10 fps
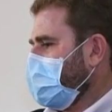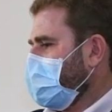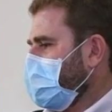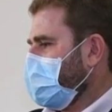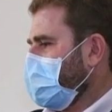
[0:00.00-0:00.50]

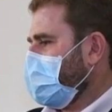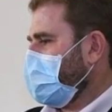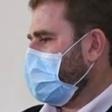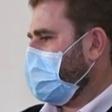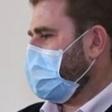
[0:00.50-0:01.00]

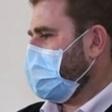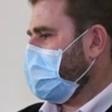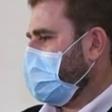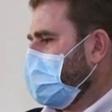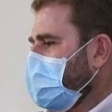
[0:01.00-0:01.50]
الاقتصادي
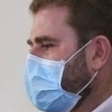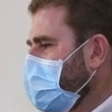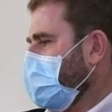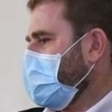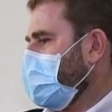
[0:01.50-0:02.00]

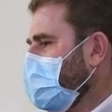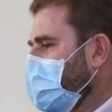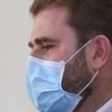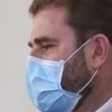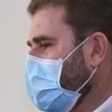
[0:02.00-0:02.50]
والاجتماعي
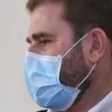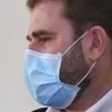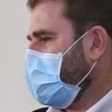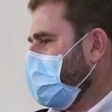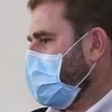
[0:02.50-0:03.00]

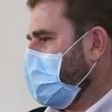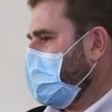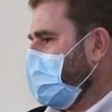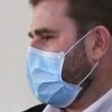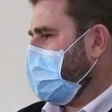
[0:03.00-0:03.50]
آه،
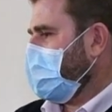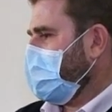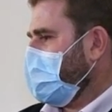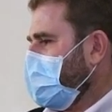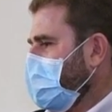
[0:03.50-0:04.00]
يعني
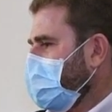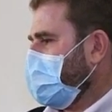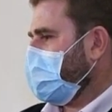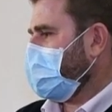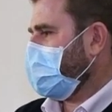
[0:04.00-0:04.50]
لتوفير الامن
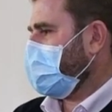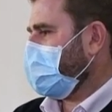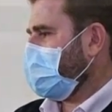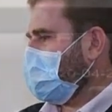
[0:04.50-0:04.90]
الغذائي